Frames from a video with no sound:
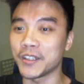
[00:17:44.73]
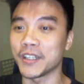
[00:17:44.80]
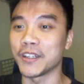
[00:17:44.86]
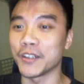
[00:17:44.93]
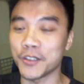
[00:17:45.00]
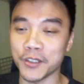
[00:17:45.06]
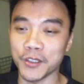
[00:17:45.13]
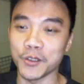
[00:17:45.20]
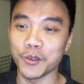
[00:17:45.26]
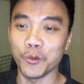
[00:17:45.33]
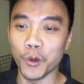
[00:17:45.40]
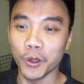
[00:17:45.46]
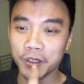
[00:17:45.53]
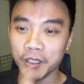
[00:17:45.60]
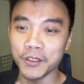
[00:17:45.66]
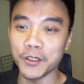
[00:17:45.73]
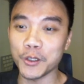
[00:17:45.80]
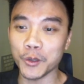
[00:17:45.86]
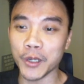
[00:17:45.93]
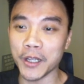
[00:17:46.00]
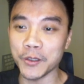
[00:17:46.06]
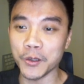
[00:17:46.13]
你的事，我听得
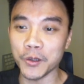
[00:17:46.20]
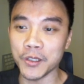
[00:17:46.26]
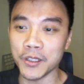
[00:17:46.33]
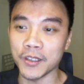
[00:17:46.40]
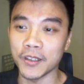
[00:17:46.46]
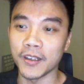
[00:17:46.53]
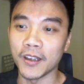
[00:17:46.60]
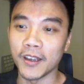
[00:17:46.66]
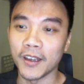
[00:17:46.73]
出来就是，